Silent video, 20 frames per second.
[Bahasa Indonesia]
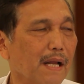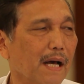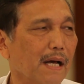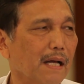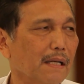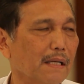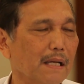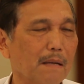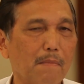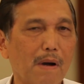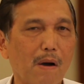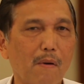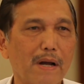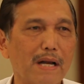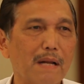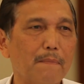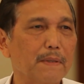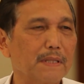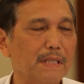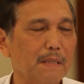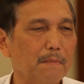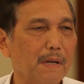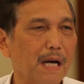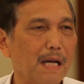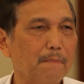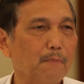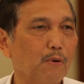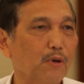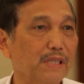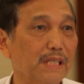enggak ya bahwa ada
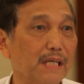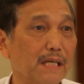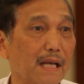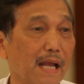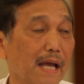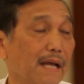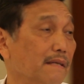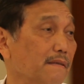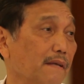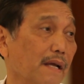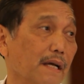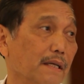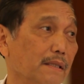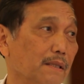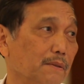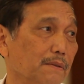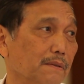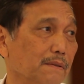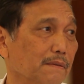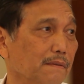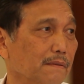pertimbangan politik lain saya nggak tahu